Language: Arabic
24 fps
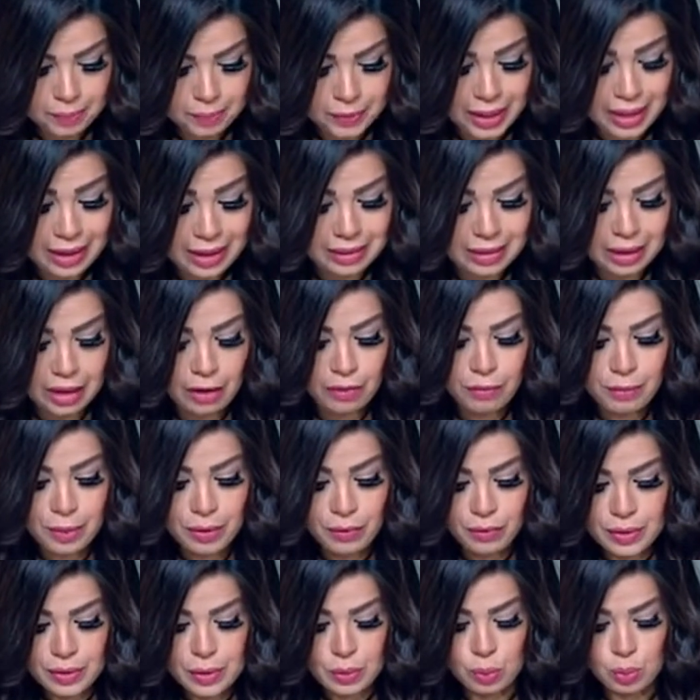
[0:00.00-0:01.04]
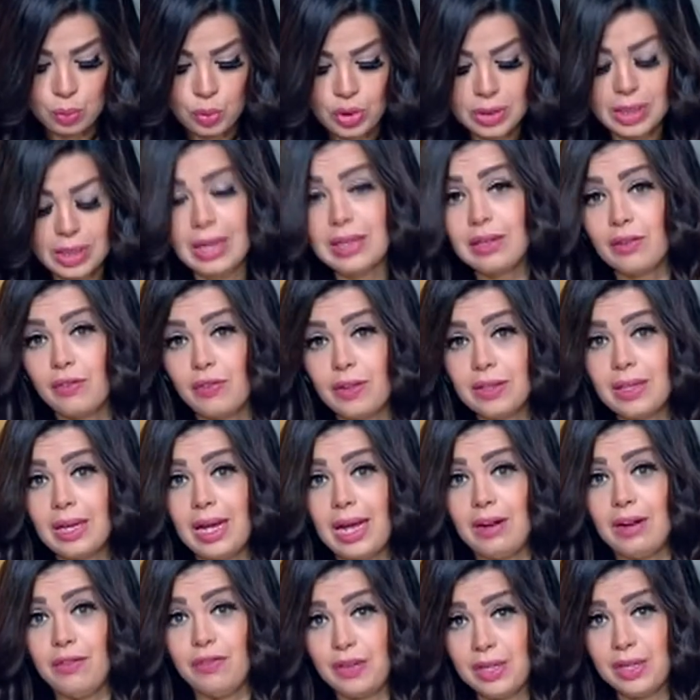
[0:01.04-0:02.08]
3000 منفذ ومستهدف
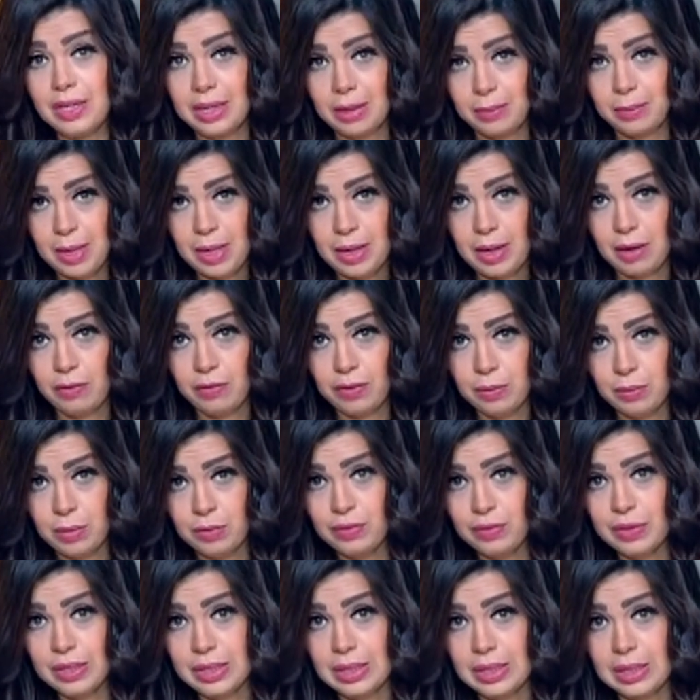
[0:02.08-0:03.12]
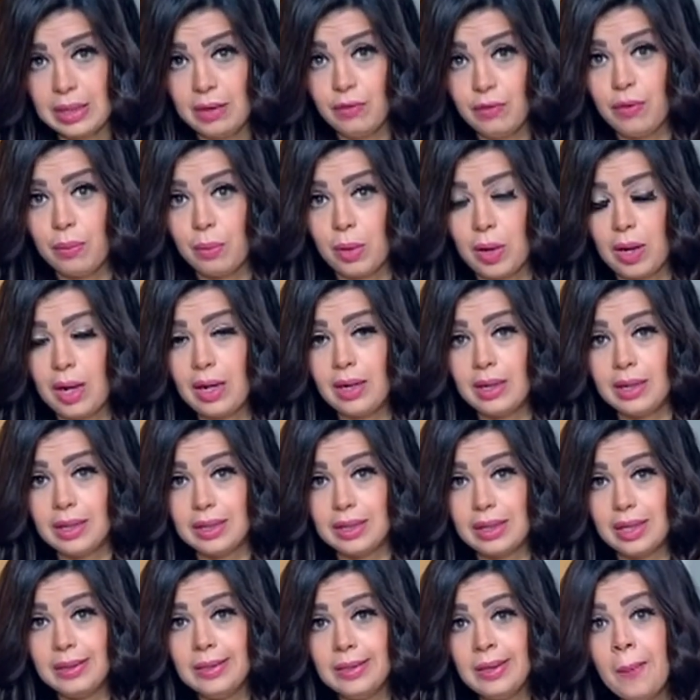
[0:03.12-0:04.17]
فتح 2000 كمان 2000 منفذ تانيين في المرحلة
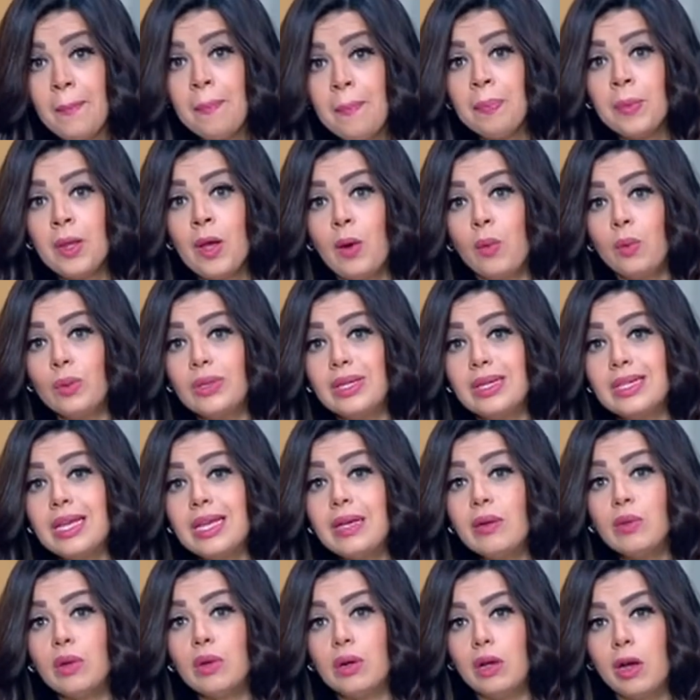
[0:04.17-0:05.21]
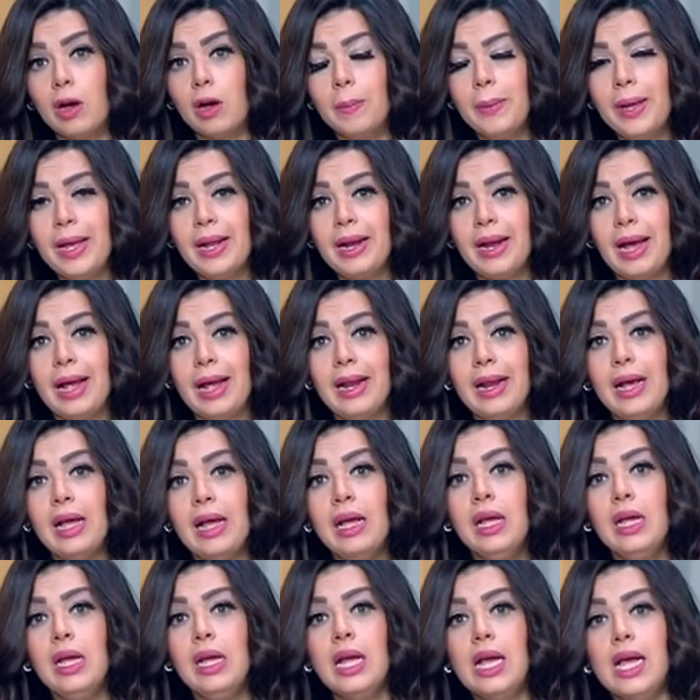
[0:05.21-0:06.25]
الثانية وتزايد الإقبال على
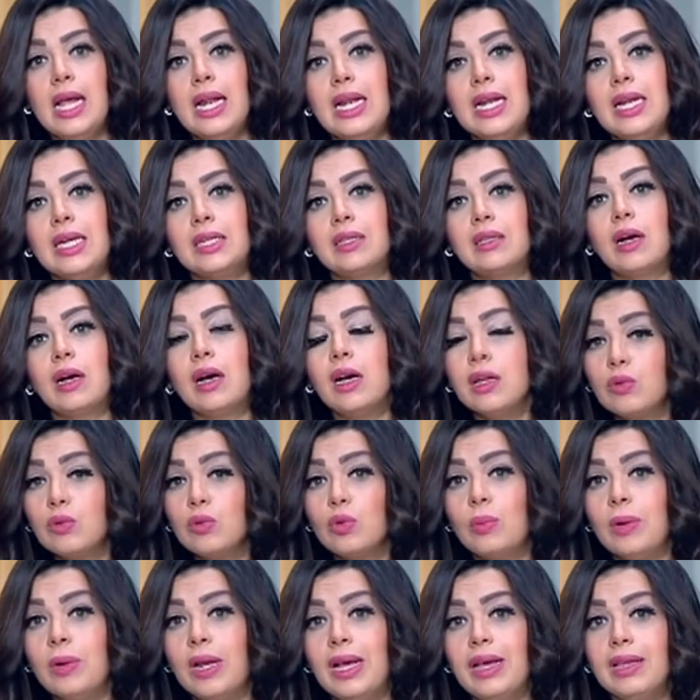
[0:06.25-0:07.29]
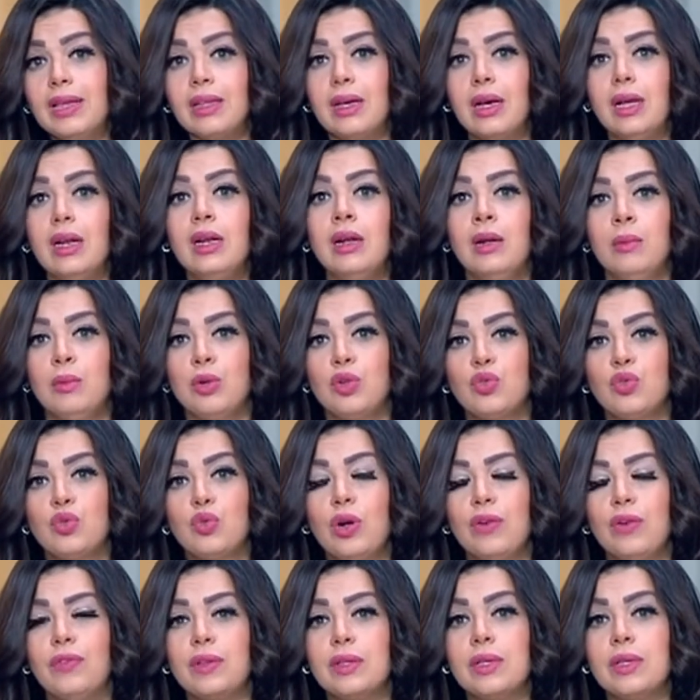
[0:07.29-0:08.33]
التقدم لهذا
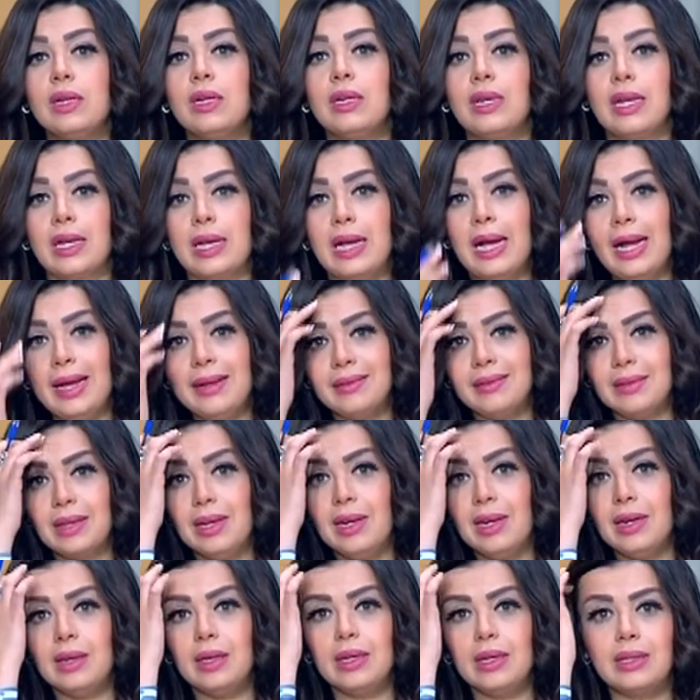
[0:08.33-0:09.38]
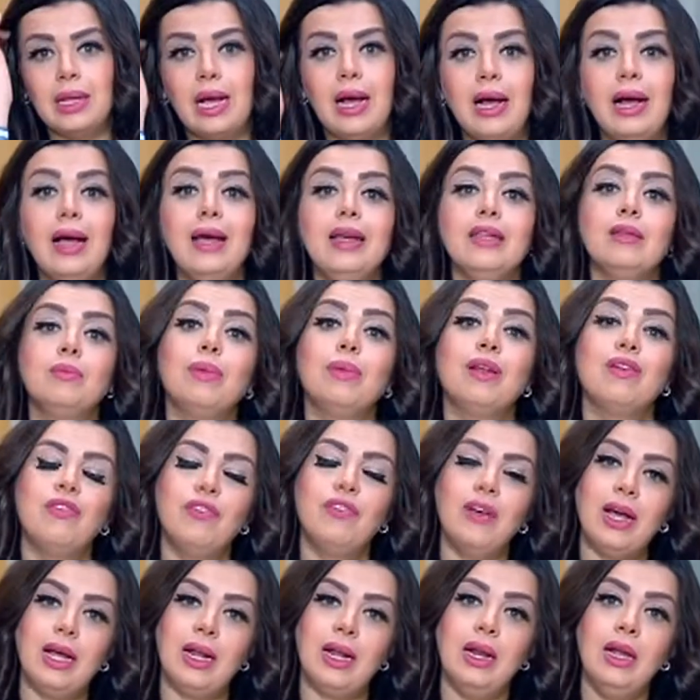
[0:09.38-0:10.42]
المشروع في ظل النجاحات اللي اتحققت
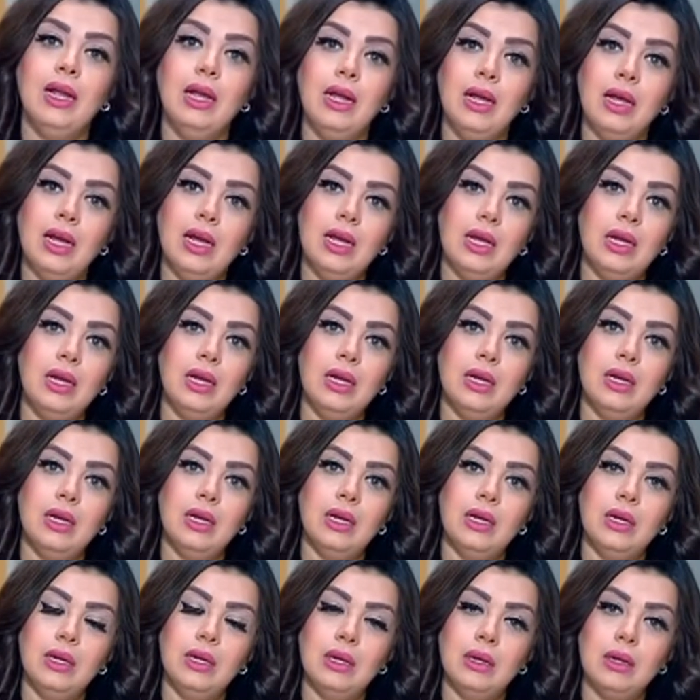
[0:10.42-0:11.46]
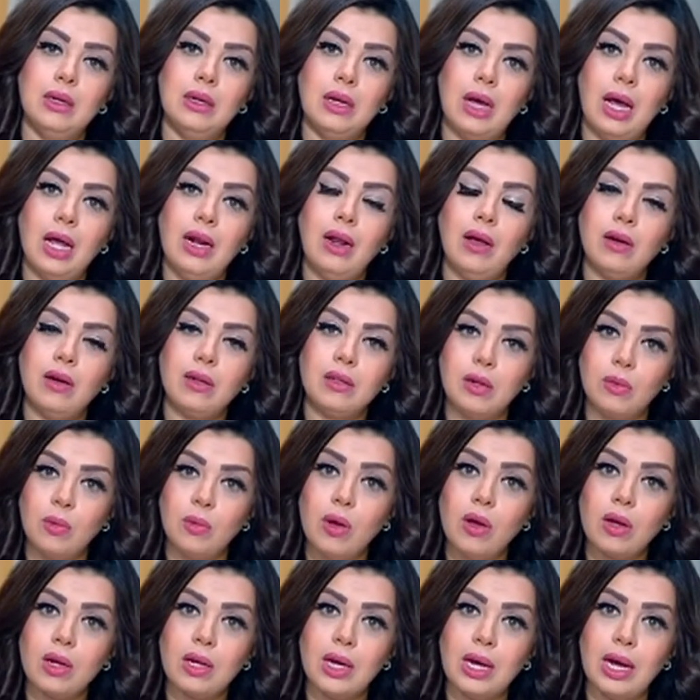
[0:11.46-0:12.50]
بالفعل آه، على أرض
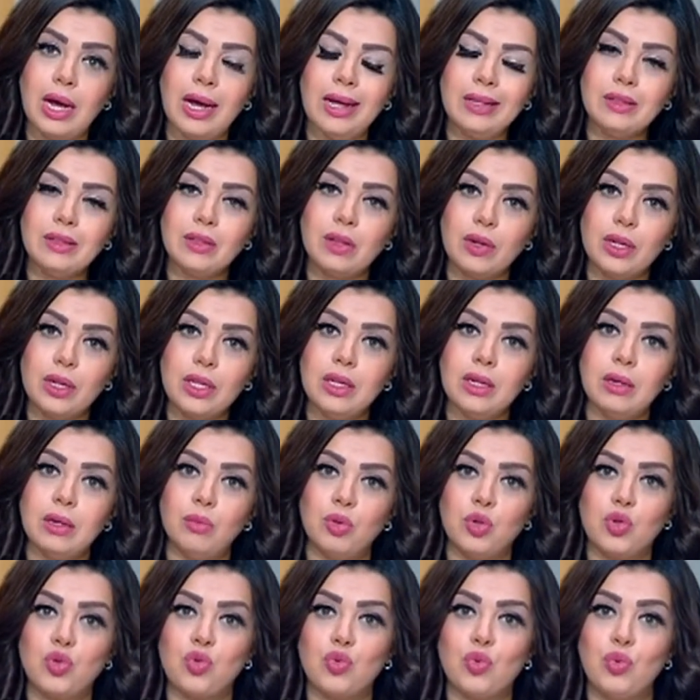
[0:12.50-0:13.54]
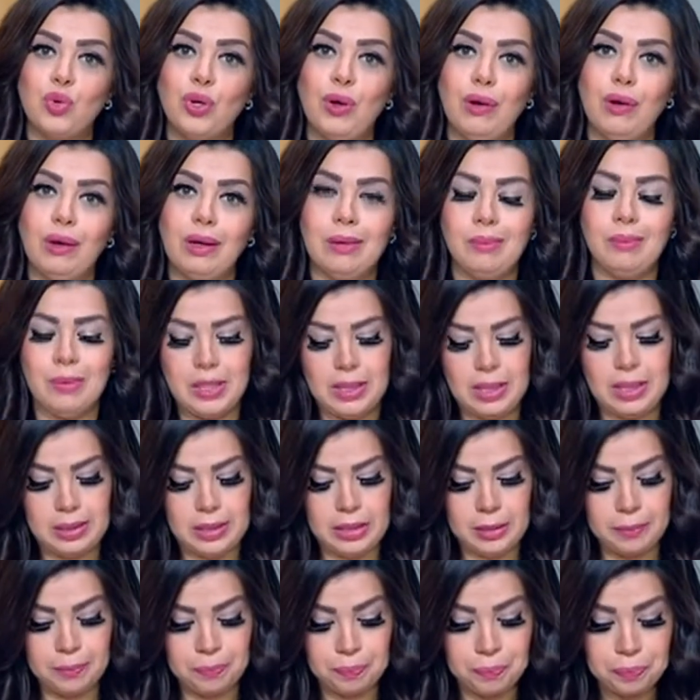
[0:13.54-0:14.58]
الواقع عن طريق مشروع
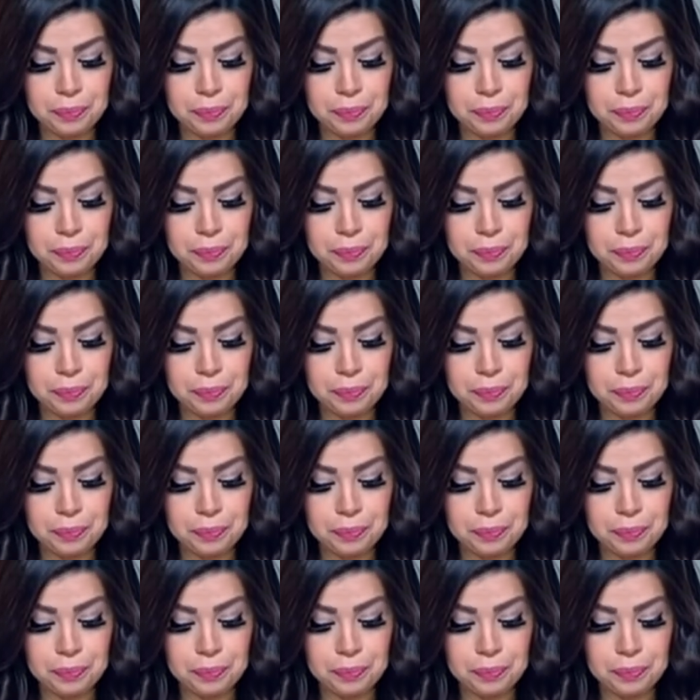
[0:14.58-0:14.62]
جمعيتي